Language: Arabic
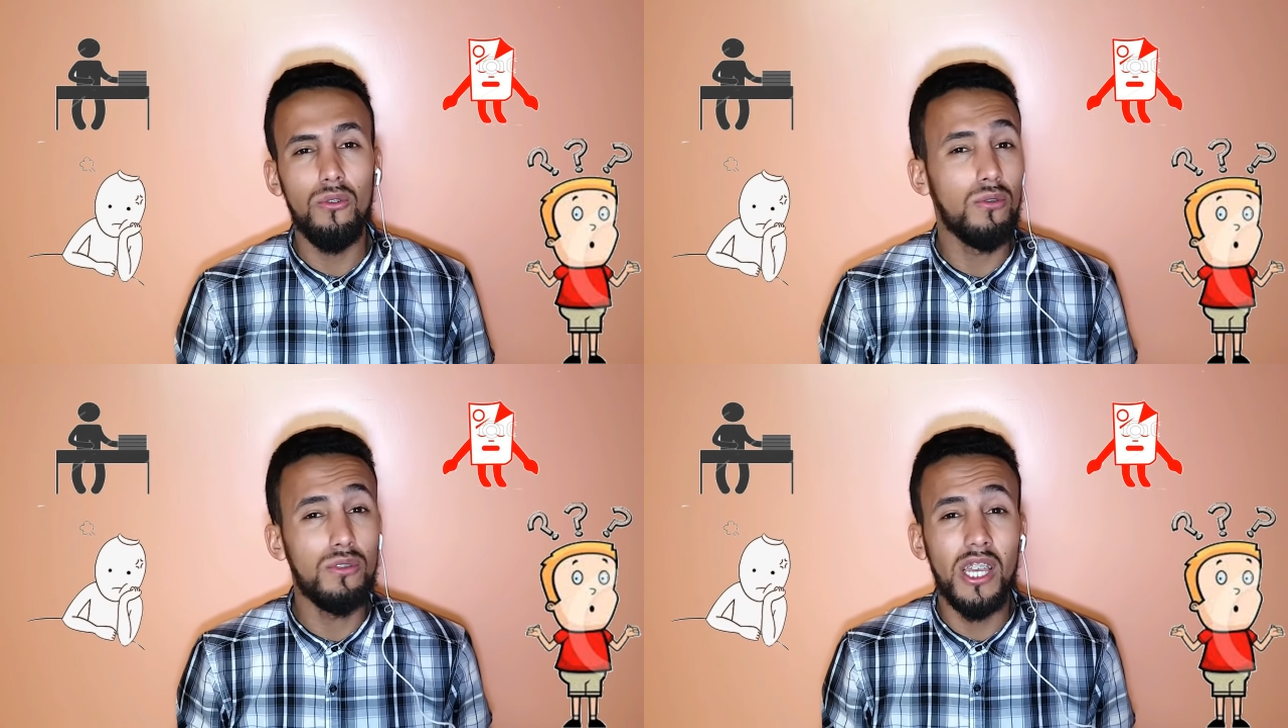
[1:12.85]

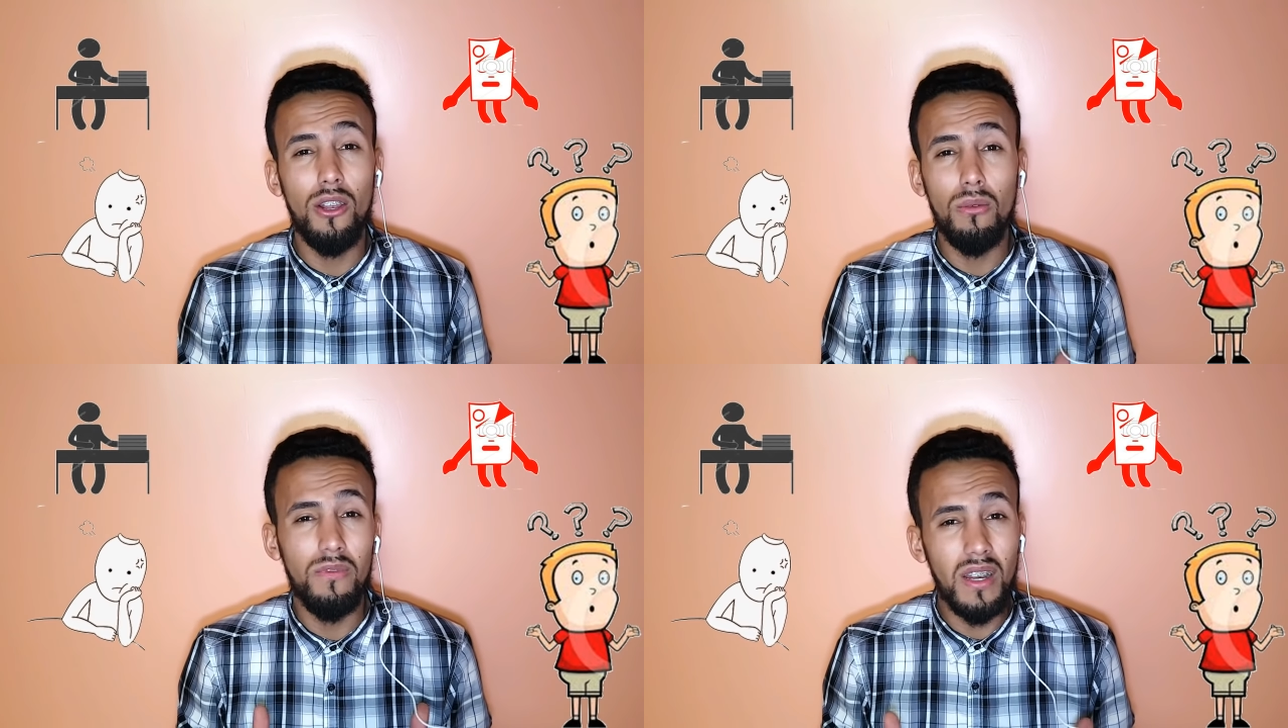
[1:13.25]

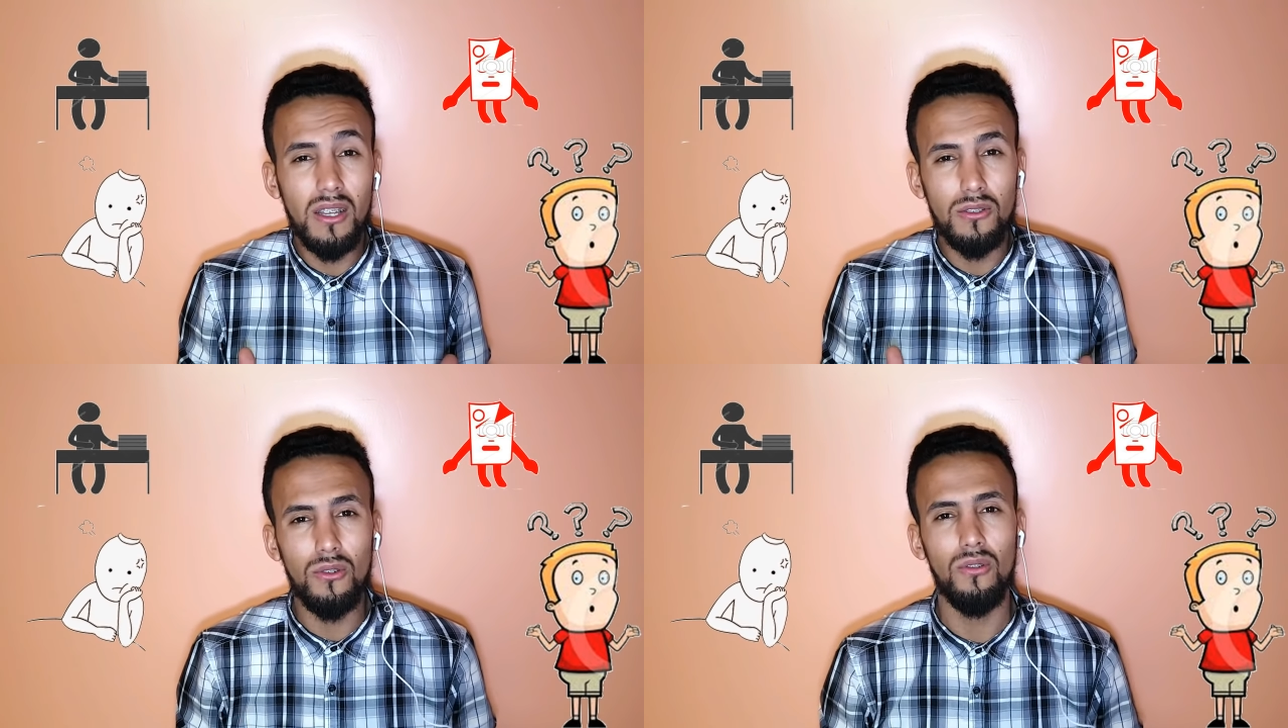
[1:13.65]
وتيلوم في
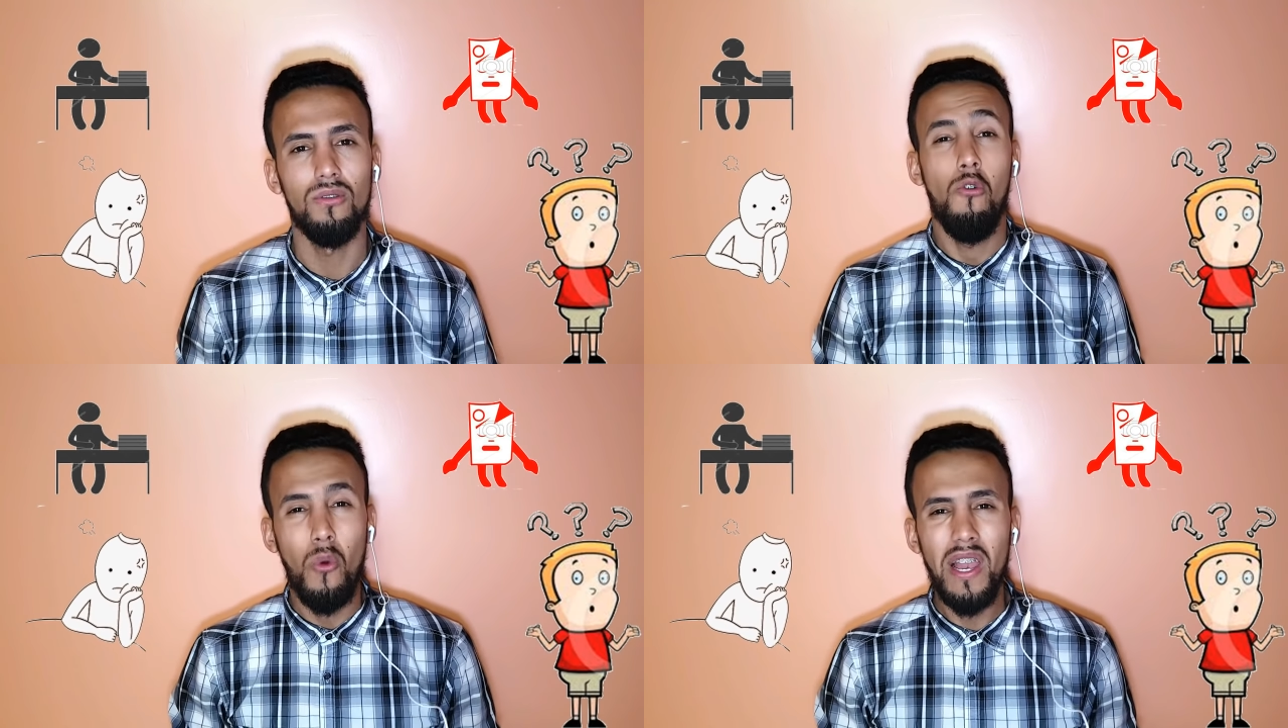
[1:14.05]
راسو
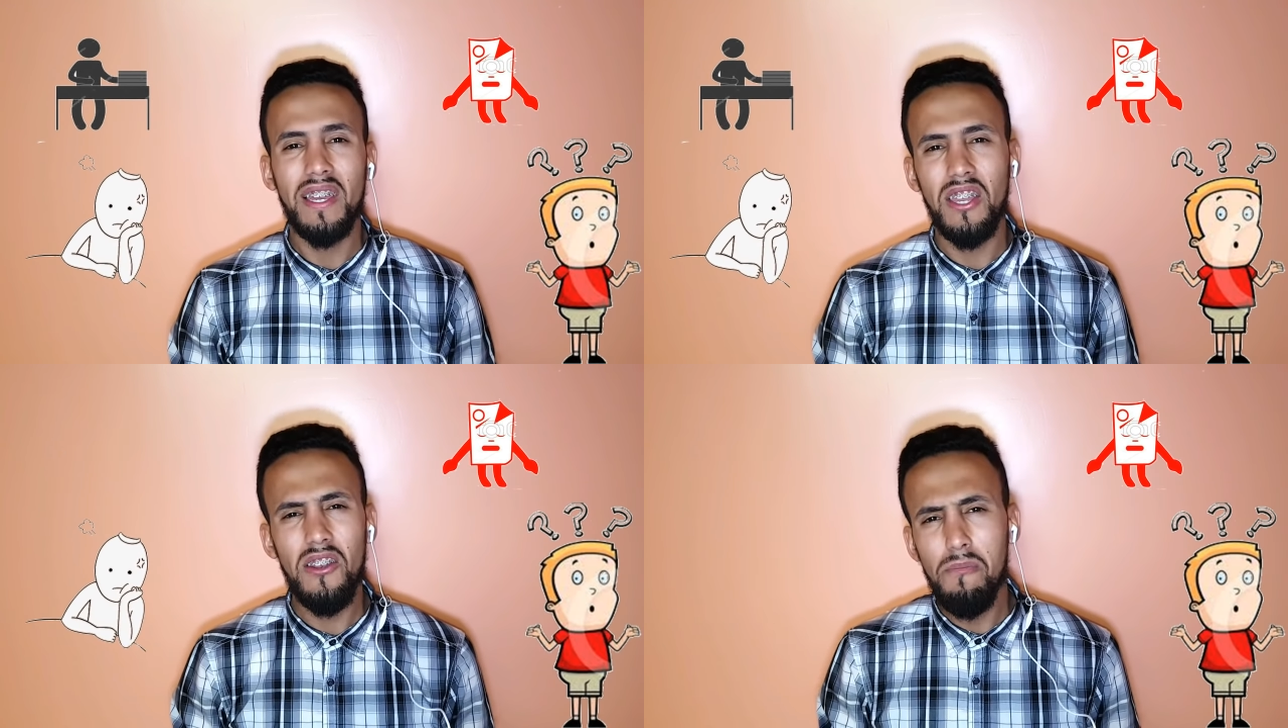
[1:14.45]

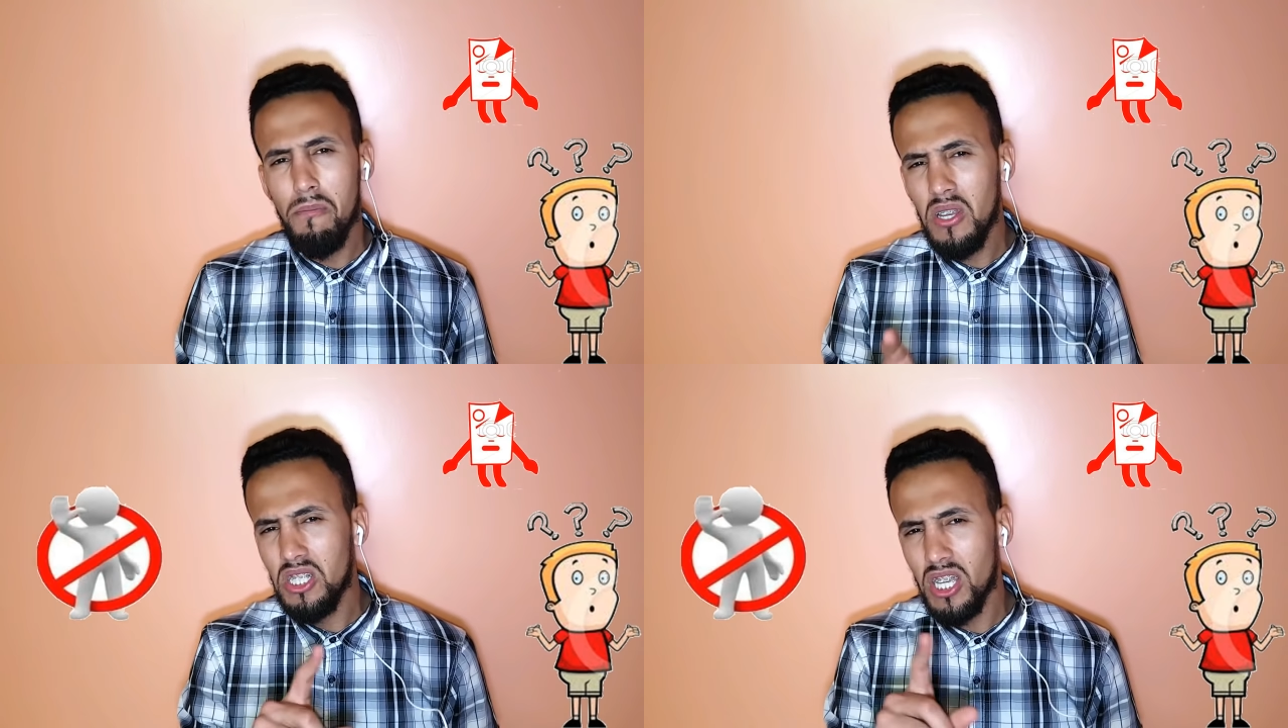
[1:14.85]
ولكن
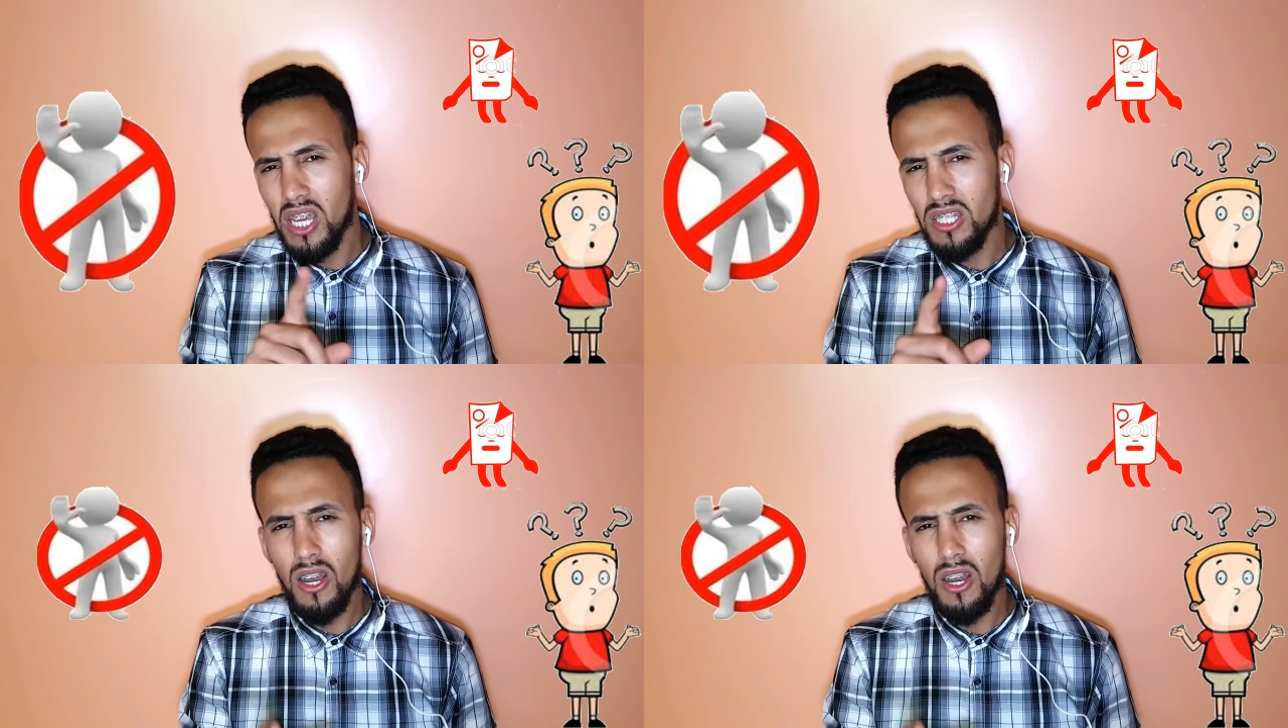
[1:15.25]
ماشي هذا